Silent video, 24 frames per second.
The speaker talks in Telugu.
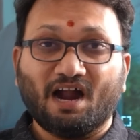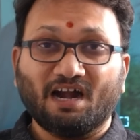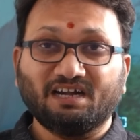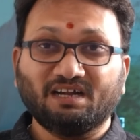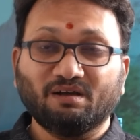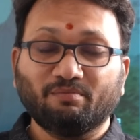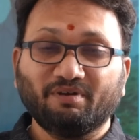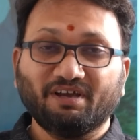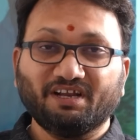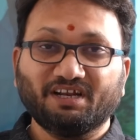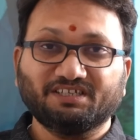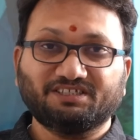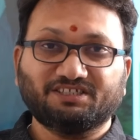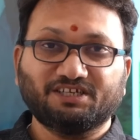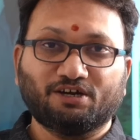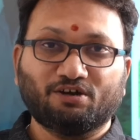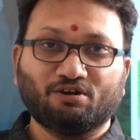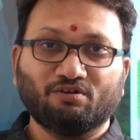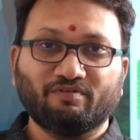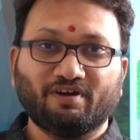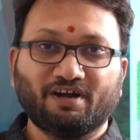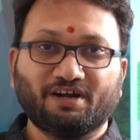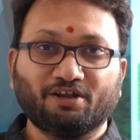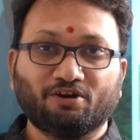అడ్డమైన
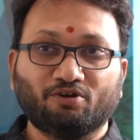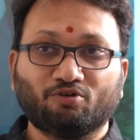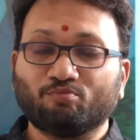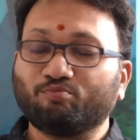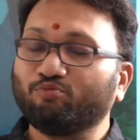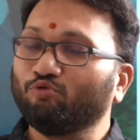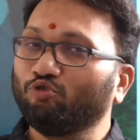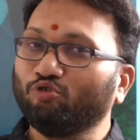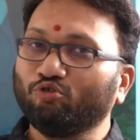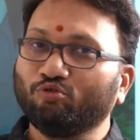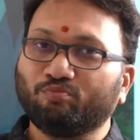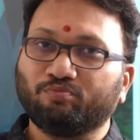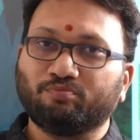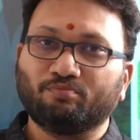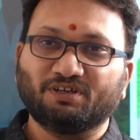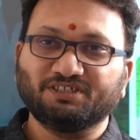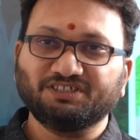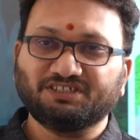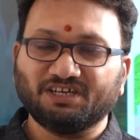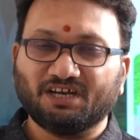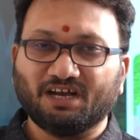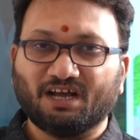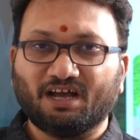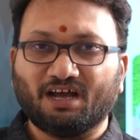చెట్లు పెట్టినరు పూలు
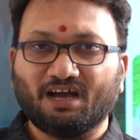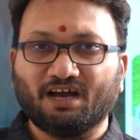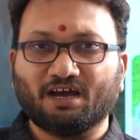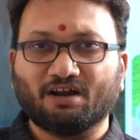మంచిగా